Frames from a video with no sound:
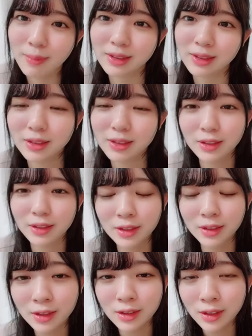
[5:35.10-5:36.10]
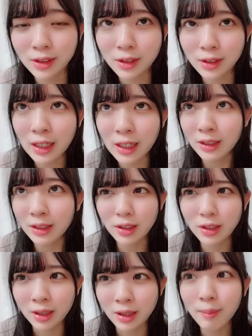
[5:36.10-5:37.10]
別にそれをし
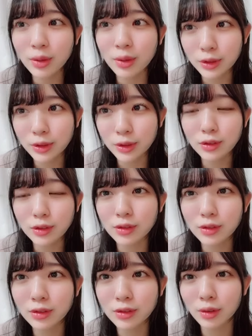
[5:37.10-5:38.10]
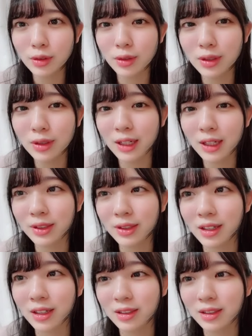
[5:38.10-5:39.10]
たわけじゃなくってなんかすごい
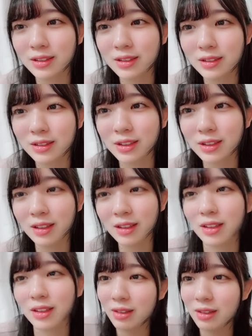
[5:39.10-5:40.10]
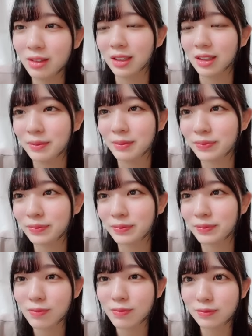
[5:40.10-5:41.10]
髪の毛が今日アイロンで
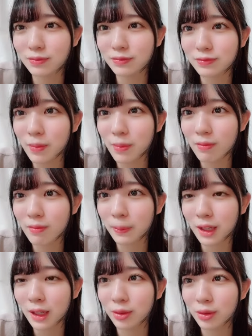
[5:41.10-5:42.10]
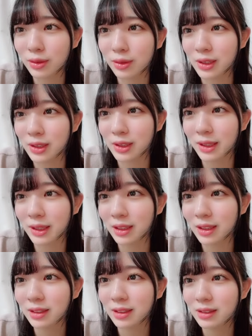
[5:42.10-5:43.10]
きないぐらい悲惨で
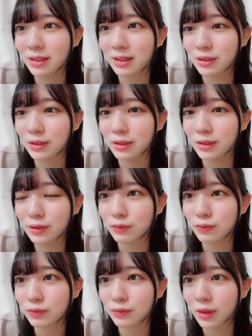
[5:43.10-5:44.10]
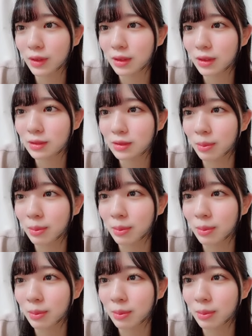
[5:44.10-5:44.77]
くるしかないと思って